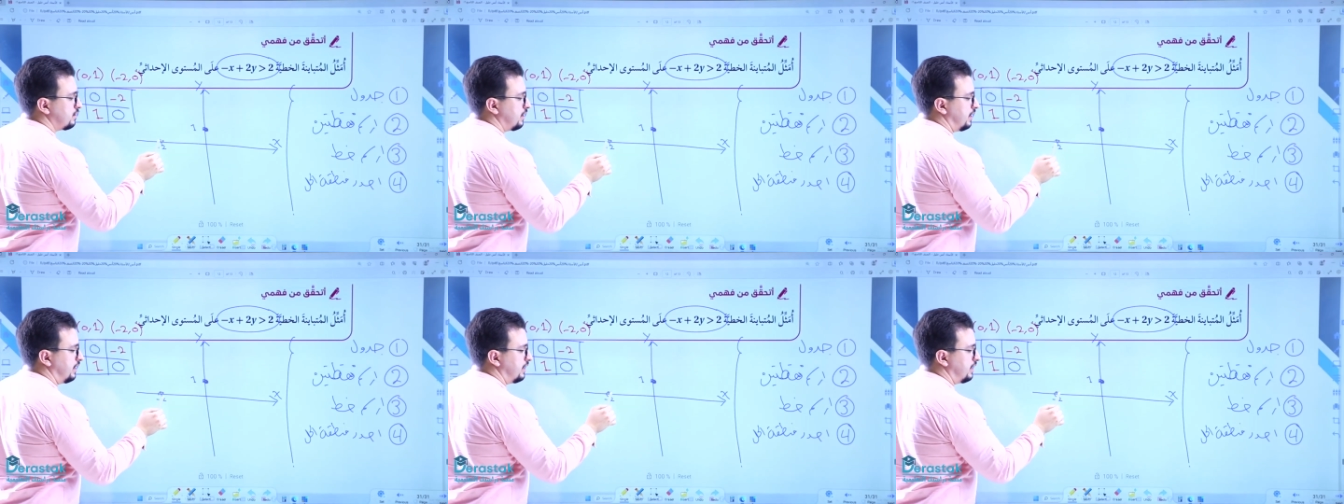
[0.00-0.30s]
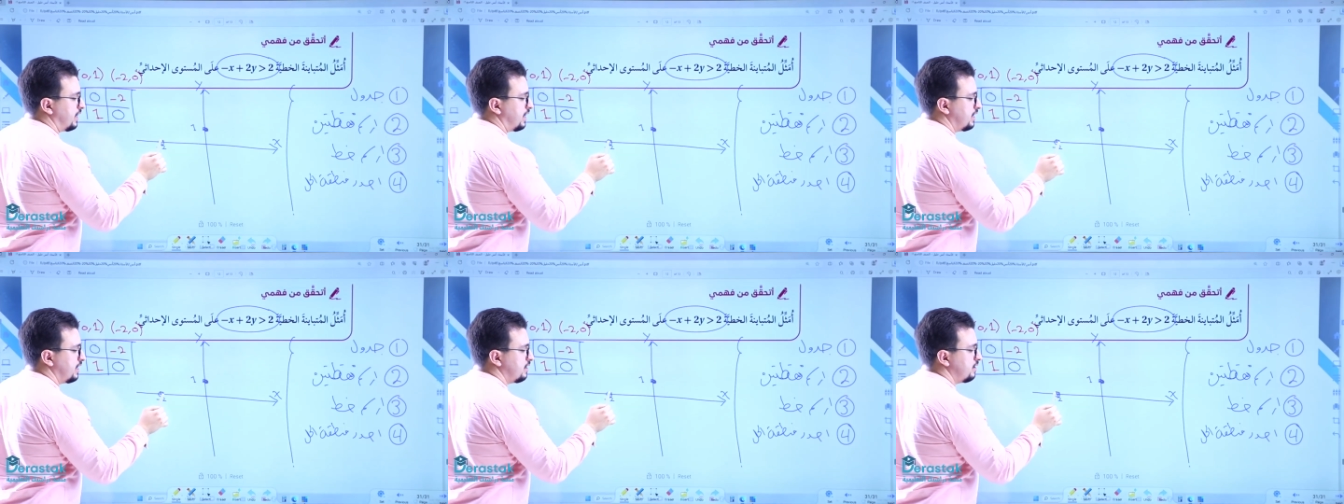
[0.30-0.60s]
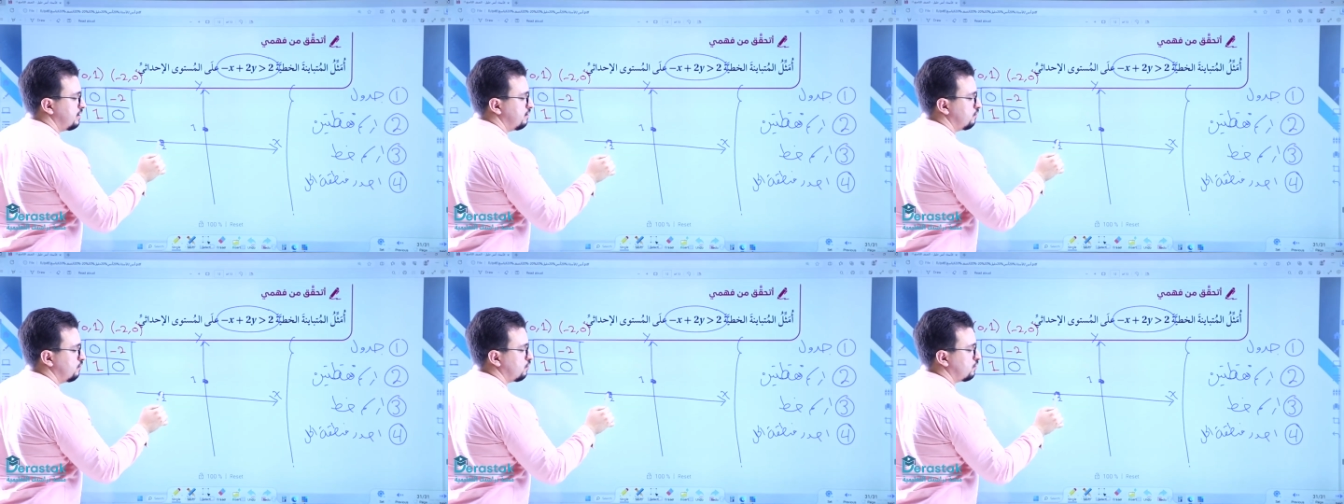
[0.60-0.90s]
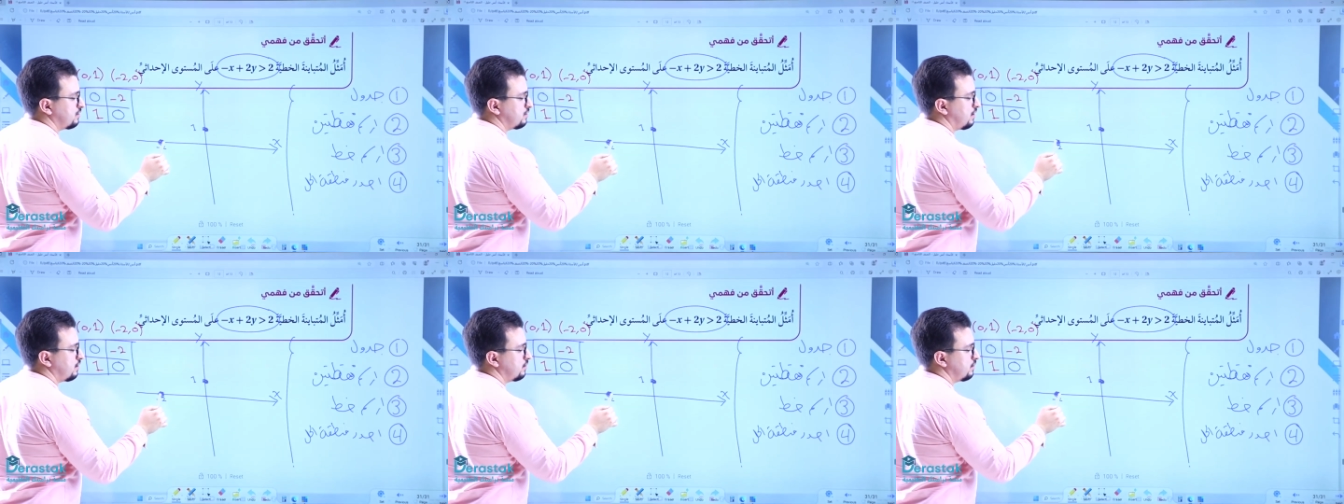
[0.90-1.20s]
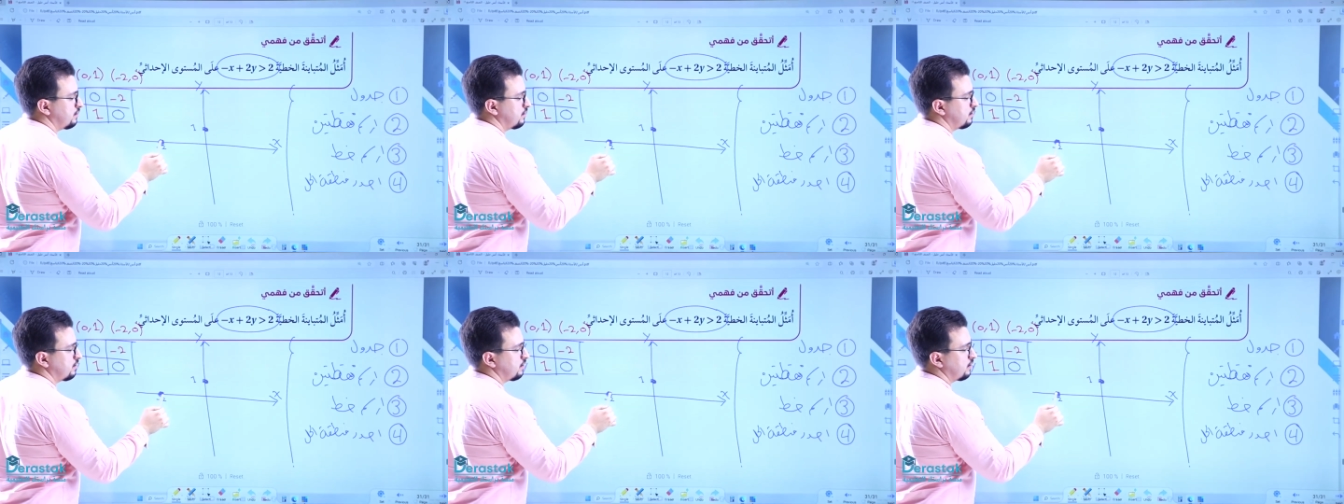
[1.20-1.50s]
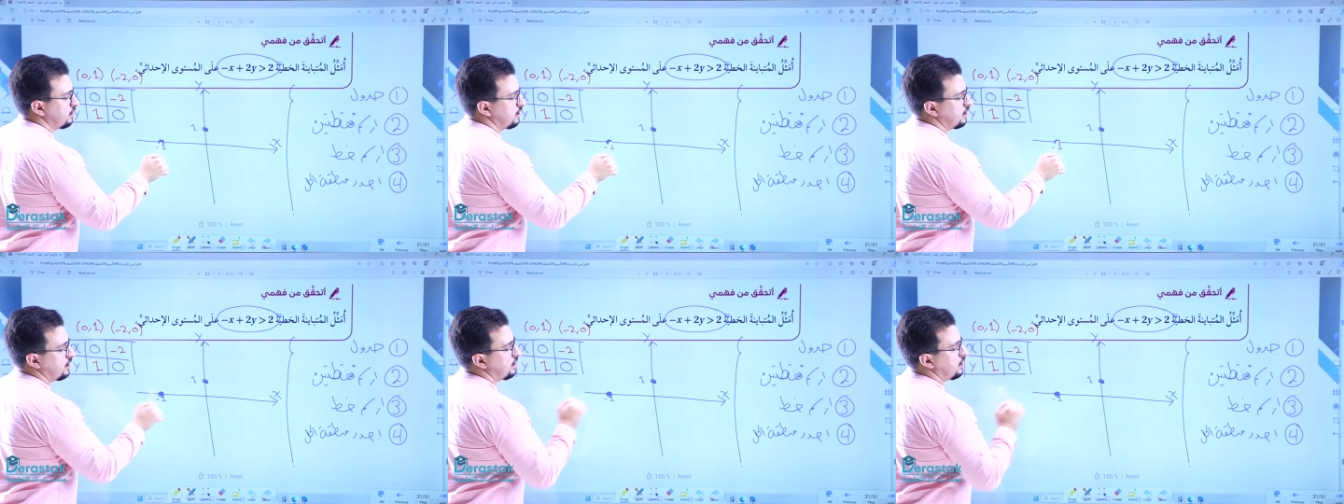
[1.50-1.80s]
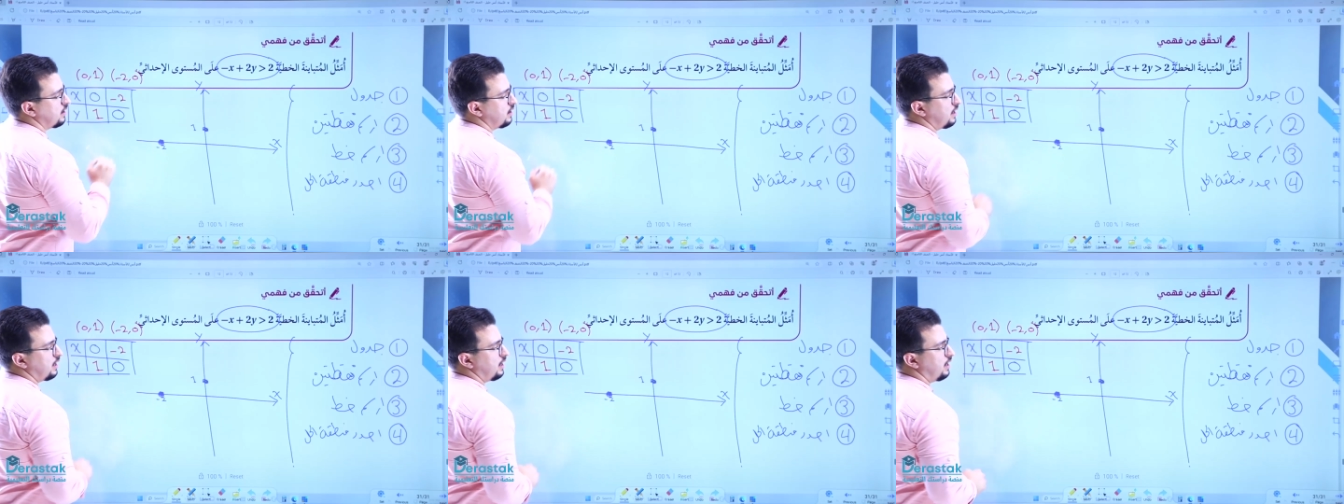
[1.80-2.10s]
يعني هاي هي النقطة
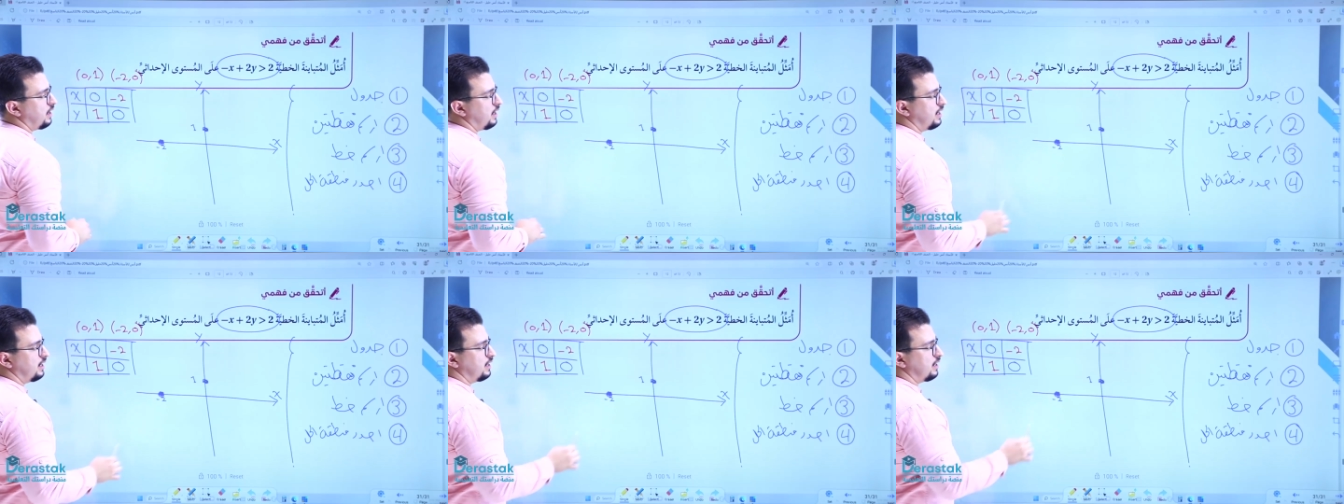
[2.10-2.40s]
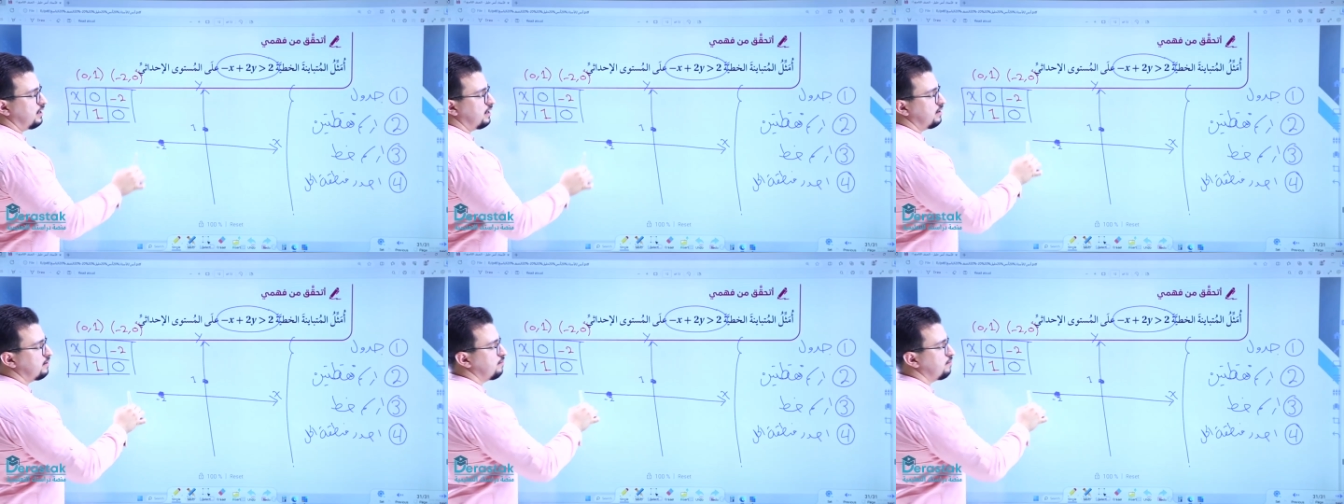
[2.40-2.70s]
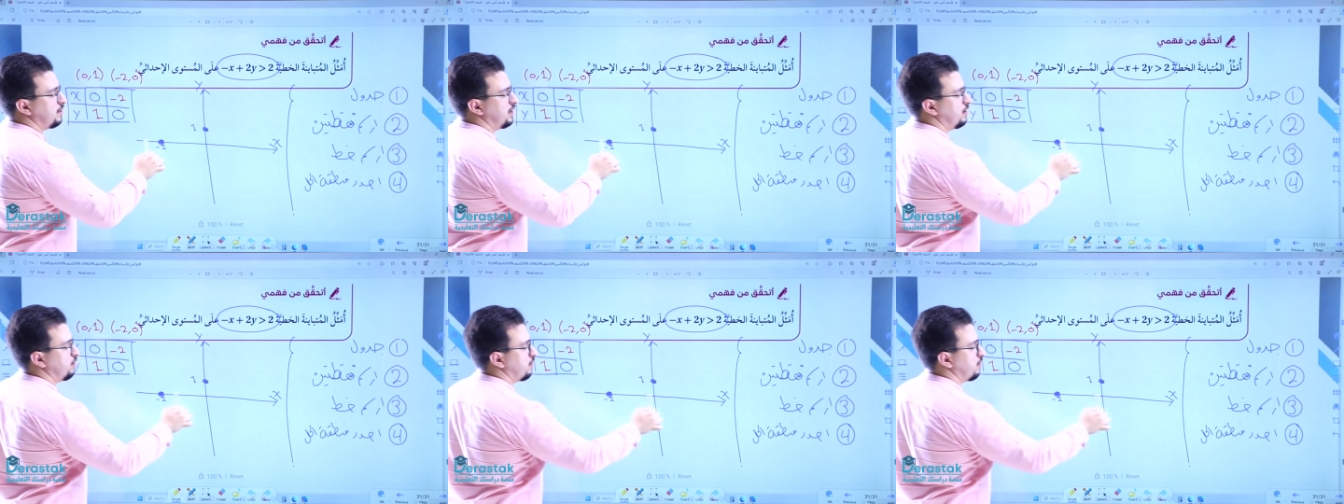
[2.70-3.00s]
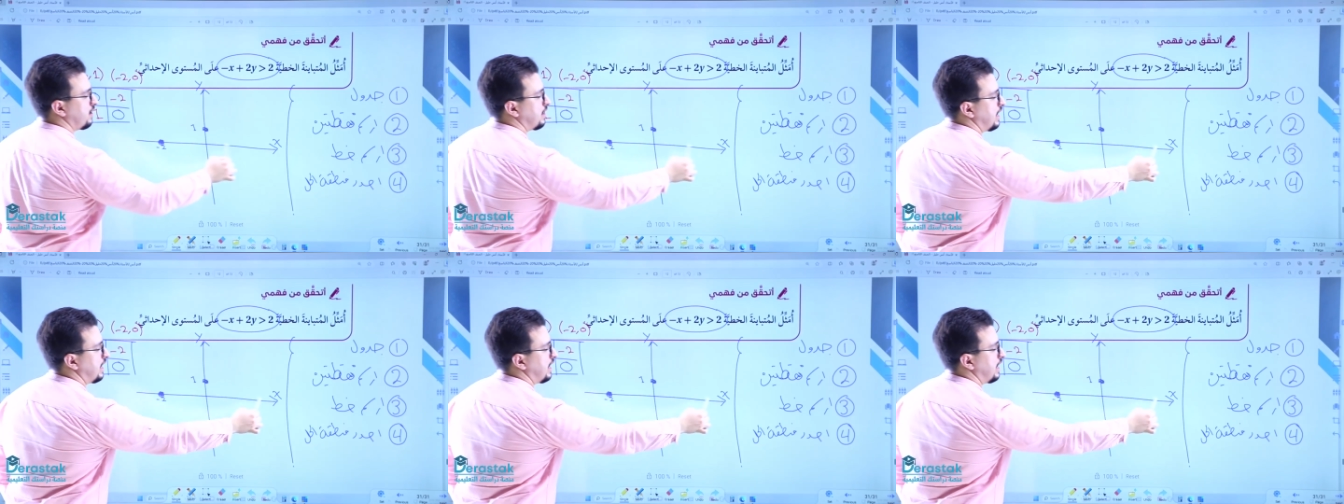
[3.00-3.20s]
على محور